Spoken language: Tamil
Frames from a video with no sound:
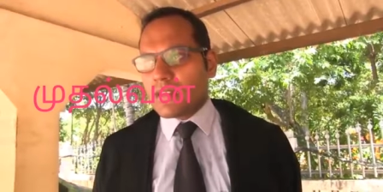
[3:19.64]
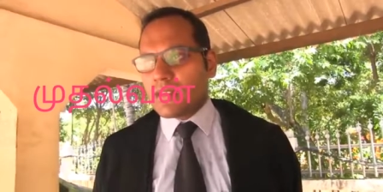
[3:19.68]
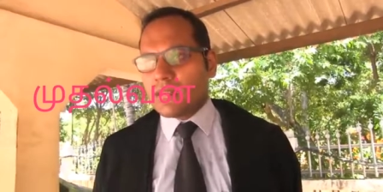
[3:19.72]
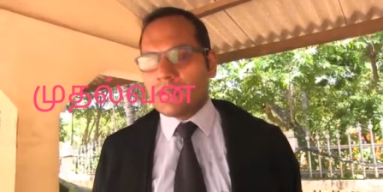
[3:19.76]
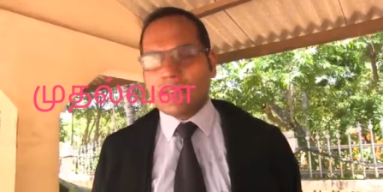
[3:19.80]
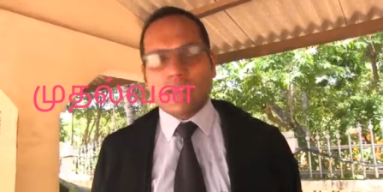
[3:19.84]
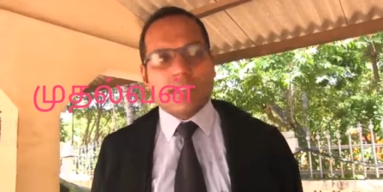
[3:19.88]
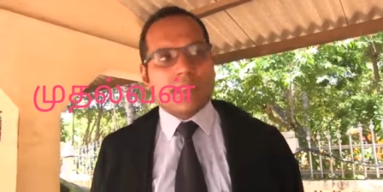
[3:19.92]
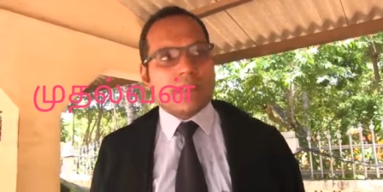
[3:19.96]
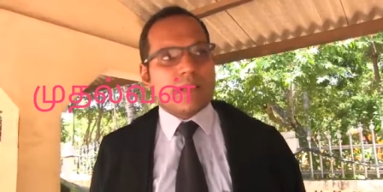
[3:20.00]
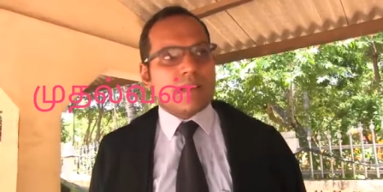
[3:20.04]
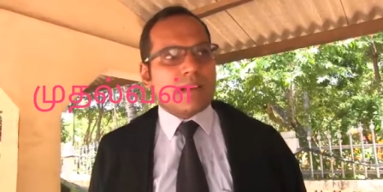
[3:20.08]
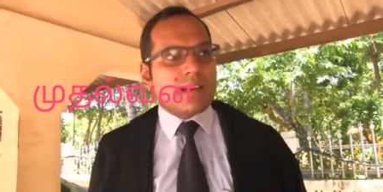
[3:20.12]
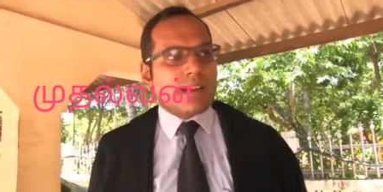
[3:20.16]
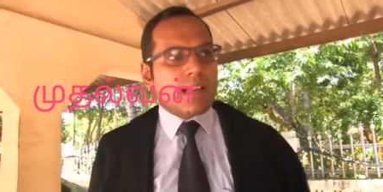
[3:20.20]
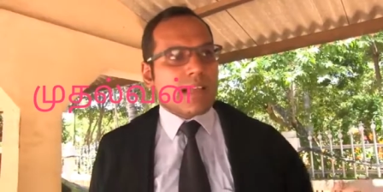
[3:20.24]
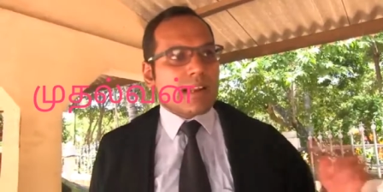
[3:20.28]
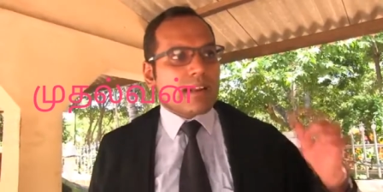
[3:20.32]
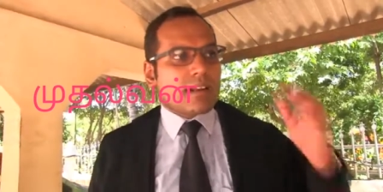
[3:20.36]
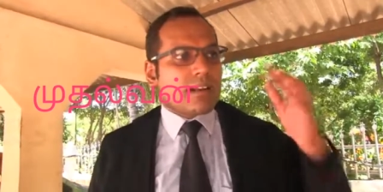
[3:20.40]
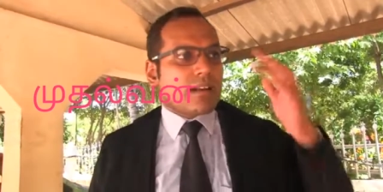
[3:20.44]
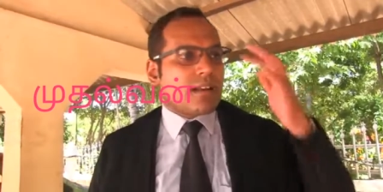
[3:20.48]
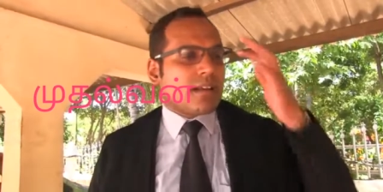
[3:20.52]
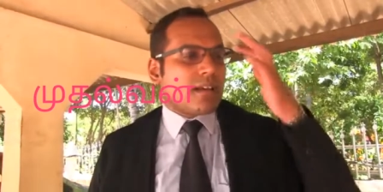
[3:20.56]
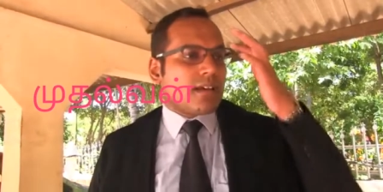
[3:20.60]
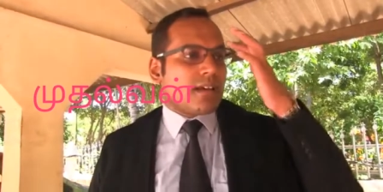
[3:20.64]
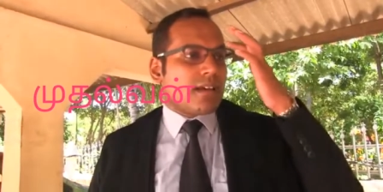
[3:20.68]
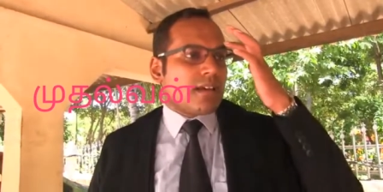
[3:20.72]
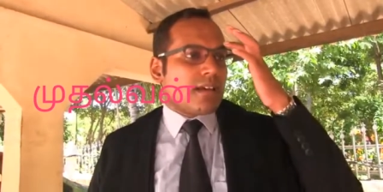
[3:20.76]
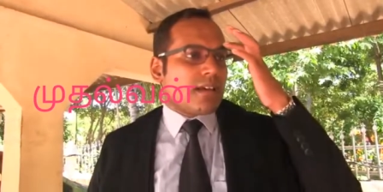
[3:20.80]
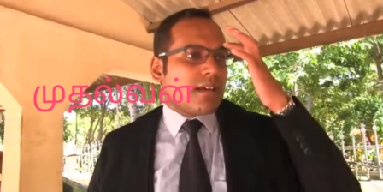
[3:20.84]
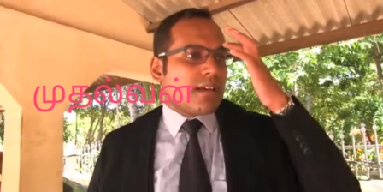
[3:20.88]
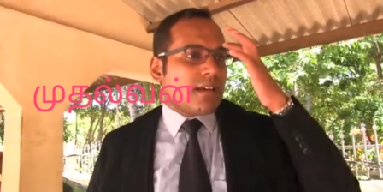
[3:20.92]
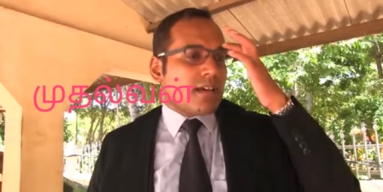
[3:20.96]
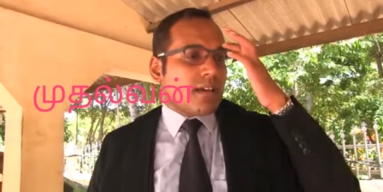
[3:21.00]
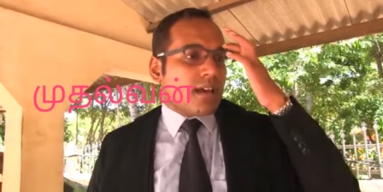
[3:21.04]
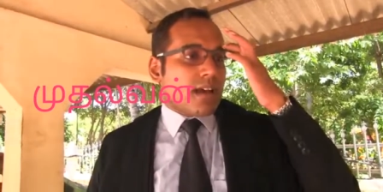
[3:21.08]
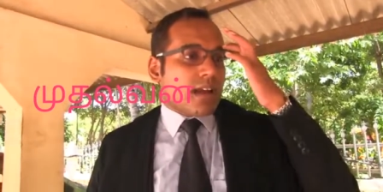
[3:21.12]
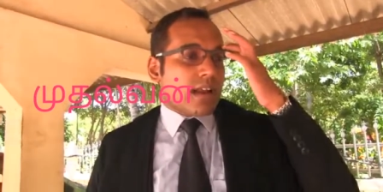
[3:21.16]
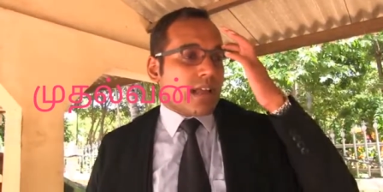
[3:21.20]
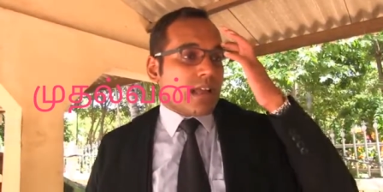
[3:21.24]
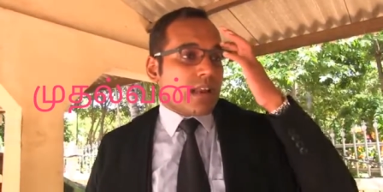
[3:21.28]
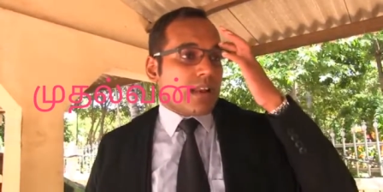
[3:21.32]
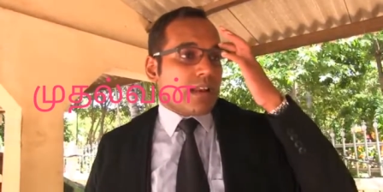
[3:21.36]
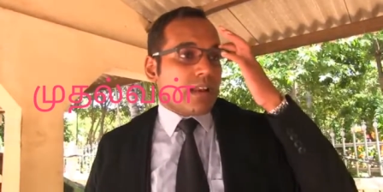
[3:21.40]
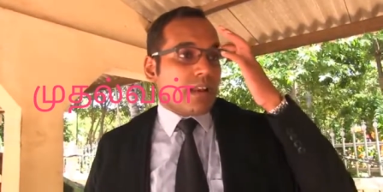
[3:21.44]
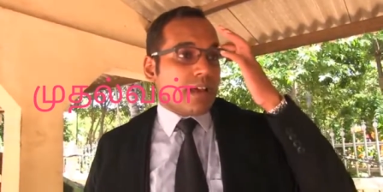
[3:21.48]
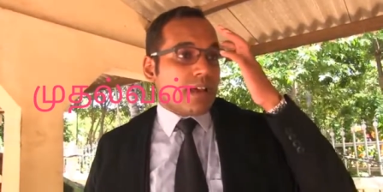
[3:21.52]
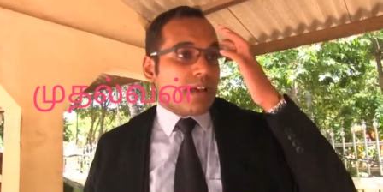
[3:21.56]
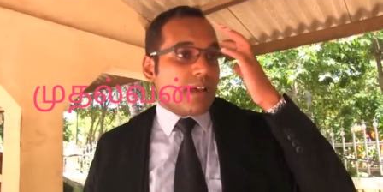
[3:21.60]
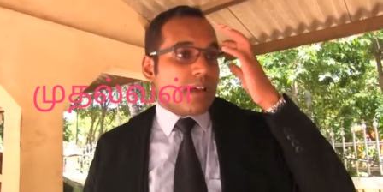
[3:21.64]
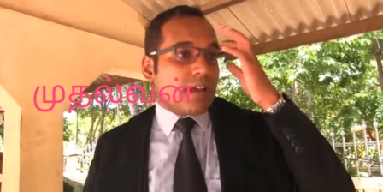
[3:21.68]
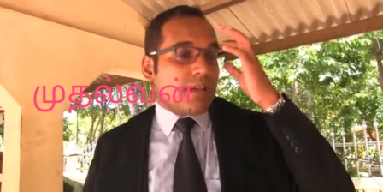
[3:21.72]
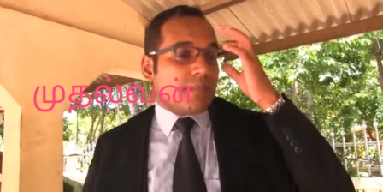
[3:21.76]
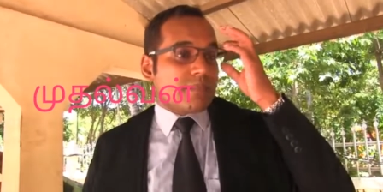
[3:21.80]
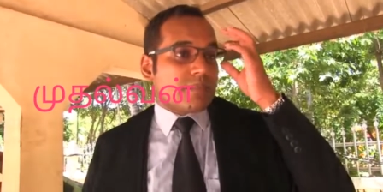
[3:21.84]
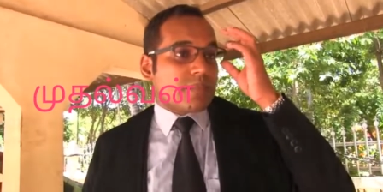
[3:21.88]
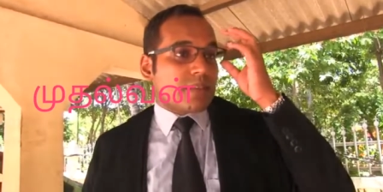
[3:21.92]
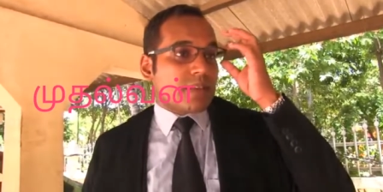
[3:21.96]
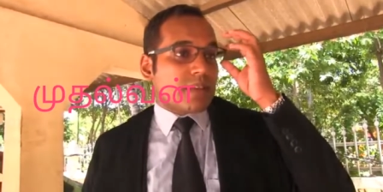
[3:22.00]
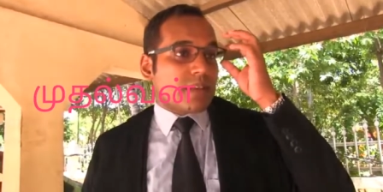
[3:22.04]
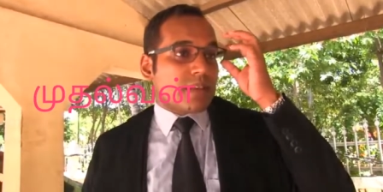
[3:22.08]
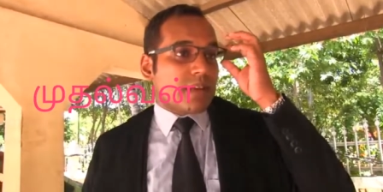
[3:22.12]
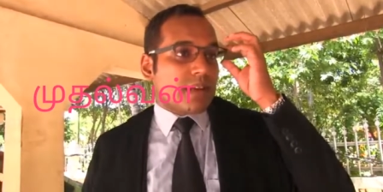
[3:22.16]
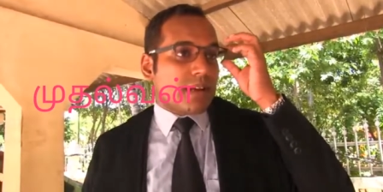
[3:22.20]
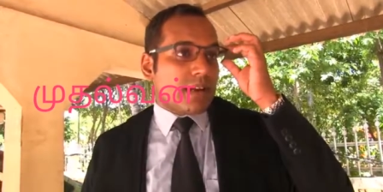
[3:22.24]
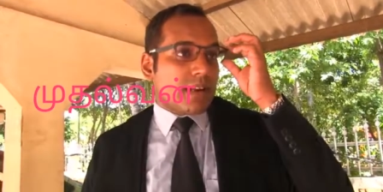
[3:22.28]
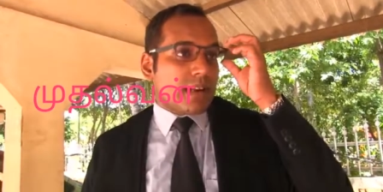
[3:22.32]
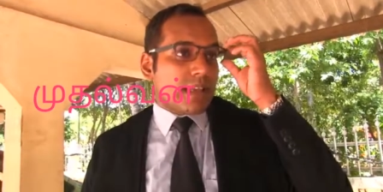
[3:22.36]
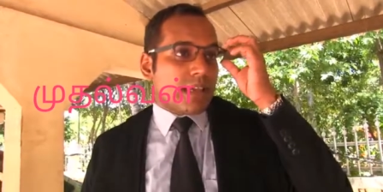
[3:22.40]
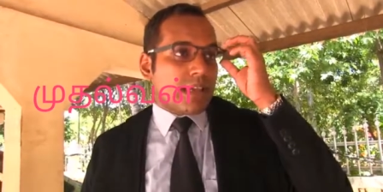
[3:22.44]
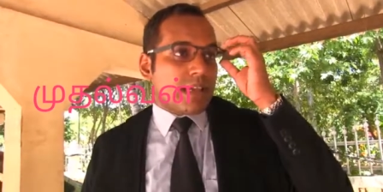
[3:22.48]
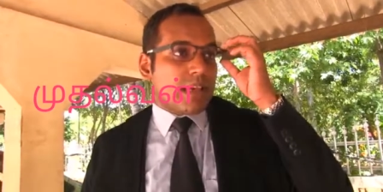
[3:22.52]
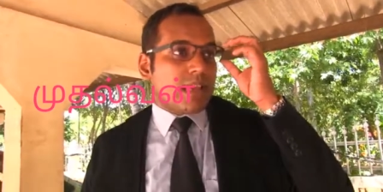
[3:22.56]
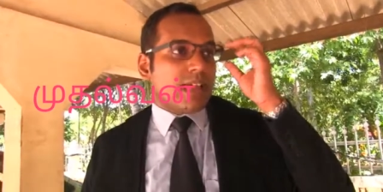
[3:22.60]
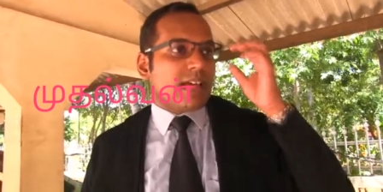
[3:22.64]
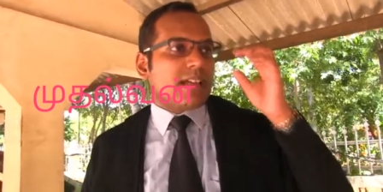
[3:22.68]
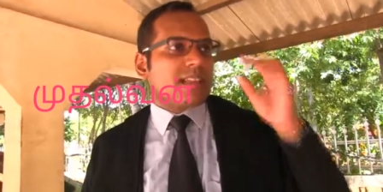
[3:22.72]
தெரிவித்திருக்கின்றார்கள் ஆனால் இன்றைய